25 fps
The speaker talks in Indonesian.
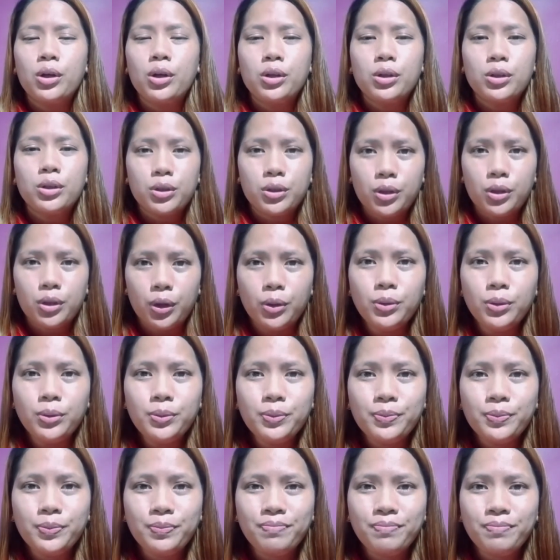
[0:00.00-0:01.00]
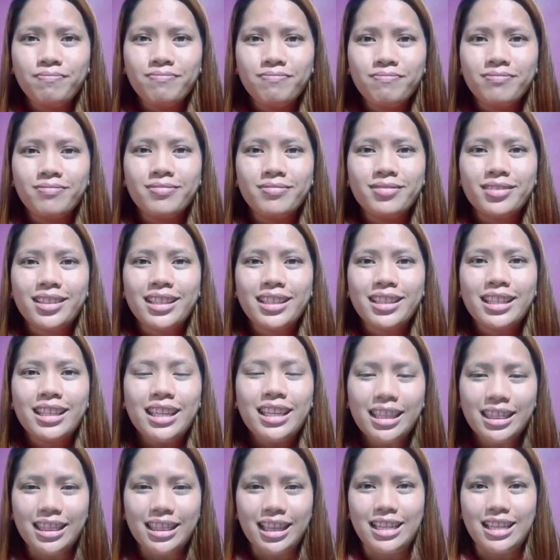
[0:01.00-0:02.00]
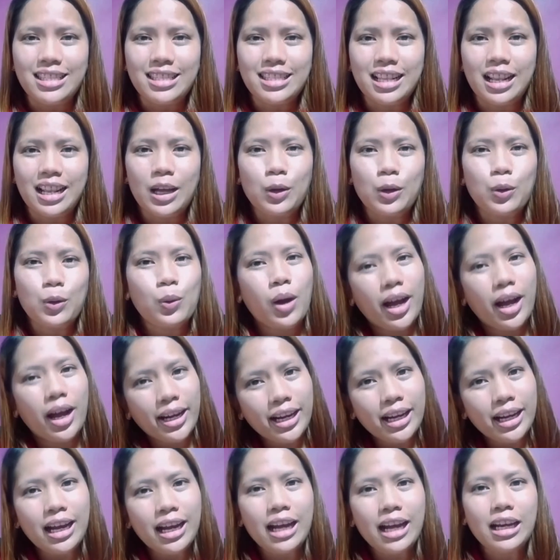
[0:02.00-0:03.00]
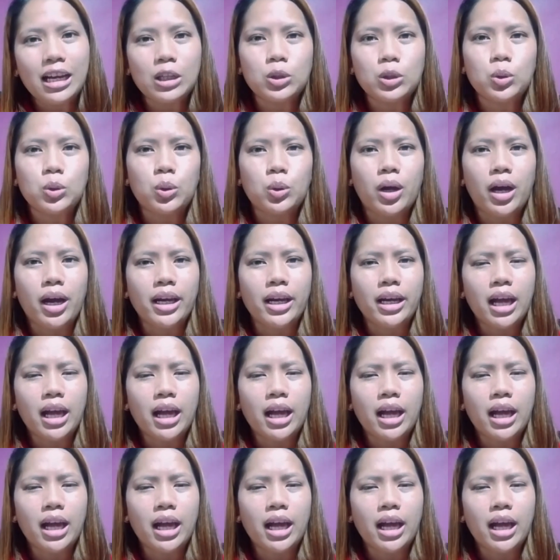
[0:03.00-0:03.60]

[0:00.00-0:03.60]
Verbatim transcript: So, kita selaku anak-anak Tuhan